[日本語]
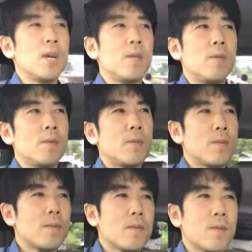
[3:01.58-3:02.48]
あ
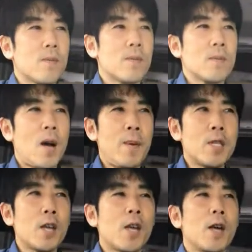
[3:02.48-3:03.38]
の甘
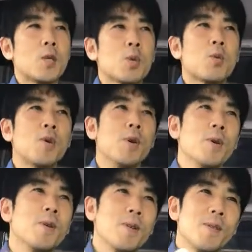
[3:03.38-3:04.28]
酒がすごく好
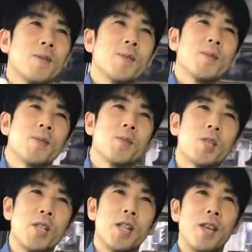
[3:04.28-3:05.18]

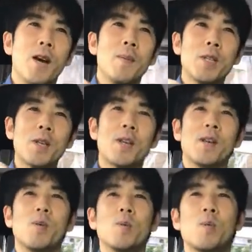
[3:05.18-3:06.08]
きでね甘
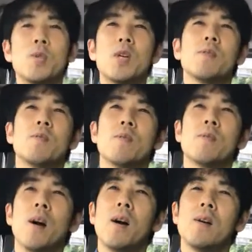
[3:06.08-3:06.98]
酒を飲んじゃうってい
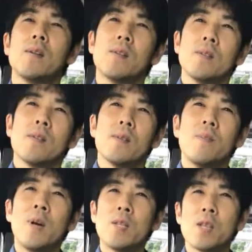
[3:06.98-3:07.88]
うか、
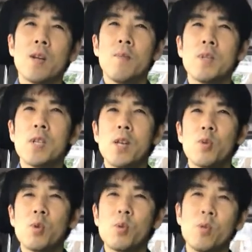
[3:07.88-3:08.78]
甘酒を
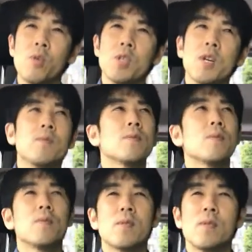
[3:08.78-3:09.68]
ちょっと飲んじゃう
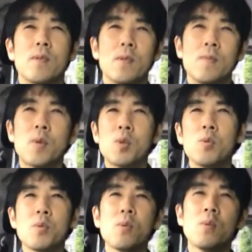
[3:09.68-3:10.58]
まあ、そう
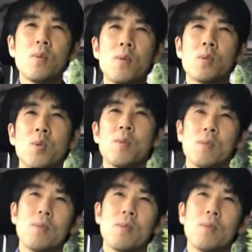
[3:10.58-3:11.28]
するとすごく